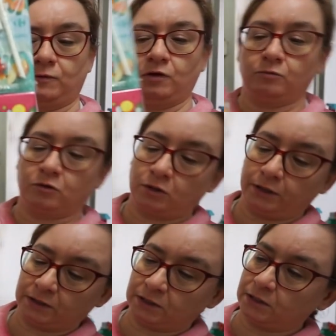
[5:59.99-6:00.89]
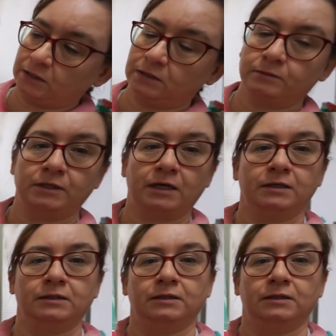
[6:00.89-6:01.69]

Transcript: Zumos con leche, mira.